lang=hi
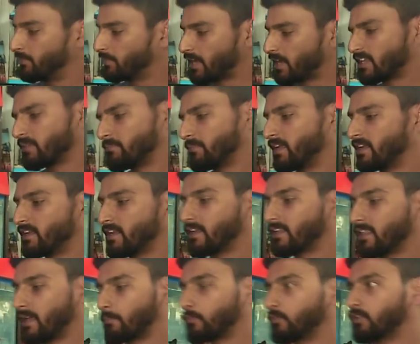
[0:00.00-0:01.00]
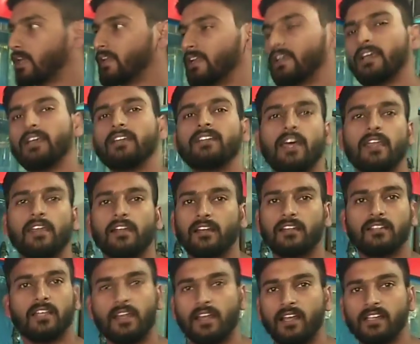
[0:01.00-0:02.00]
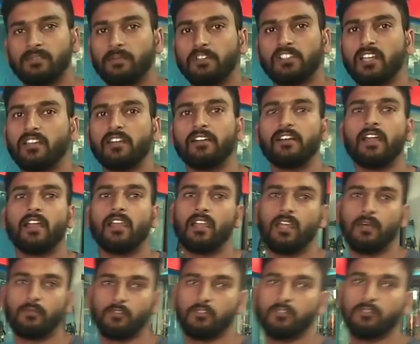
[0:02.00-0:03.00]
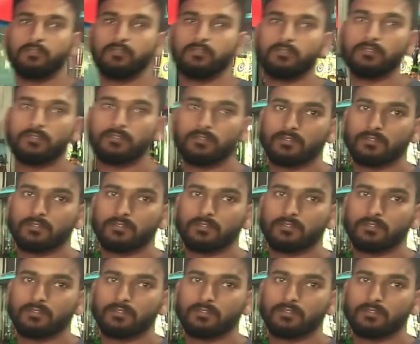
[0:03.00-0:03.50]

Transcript: बाकी मेन है कि आपको दाने का ही ध्यान रखना दाना इसमें ज्यादा नहीं डालना है आपको